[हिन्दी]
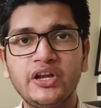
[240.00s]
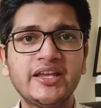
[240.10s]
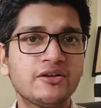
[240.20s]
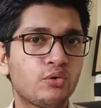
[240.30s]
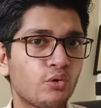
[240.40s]
होने
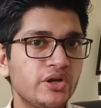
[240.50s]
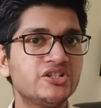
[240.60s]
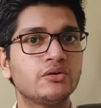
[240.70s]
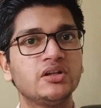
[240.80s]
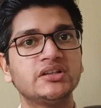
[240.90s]
की कोई
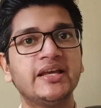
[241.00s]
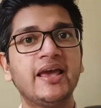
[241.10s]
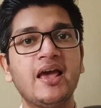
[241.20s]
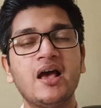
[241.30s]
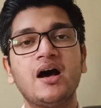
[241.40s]
ज़रूरत नहीं
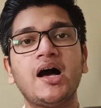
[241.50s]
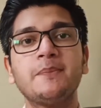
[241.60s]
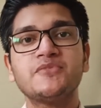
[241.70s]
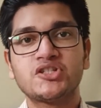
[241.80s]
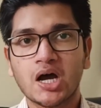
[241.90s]
है
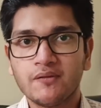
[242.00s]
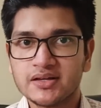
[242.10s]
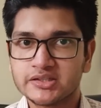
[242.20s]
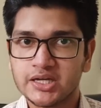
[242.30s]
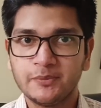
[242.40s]
आप
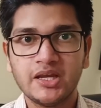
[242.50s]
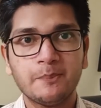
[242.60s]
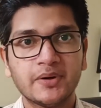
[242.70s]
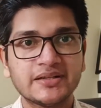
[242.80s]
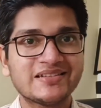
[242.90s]
जावास्क्रिप्ट की
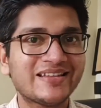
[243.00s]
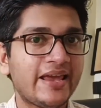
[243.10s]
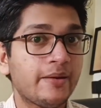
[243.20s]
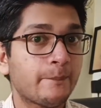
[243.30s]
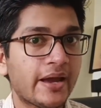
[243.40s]
मदद से
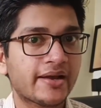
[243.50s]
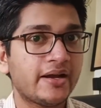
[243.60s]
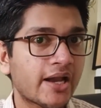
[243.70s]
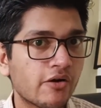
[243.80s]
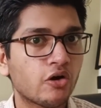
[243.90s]
एक
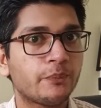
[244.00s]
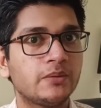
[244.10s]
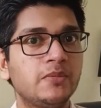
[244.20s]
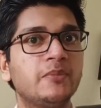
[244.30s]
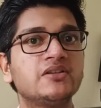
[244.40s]
बैकएंड
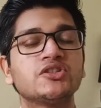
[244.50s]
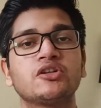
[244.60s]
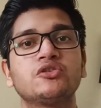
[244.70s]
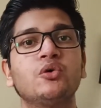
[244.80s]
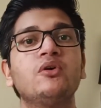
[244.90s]
डेवलपर भी बन
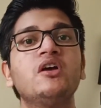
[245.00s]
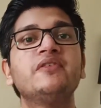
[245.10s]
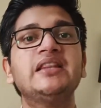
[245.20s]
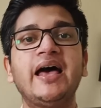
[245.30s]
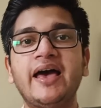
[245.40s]
सकते हो
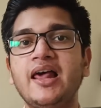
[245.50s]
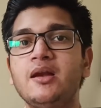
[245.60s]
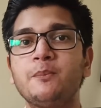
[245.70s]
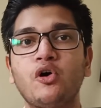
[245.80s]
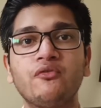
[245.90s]
विद द
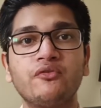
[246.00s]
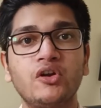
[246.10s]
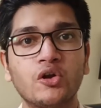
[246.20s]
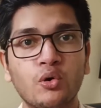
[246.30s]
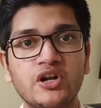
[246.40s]
हेल्प ऑफ
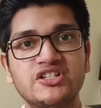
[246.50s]
नोड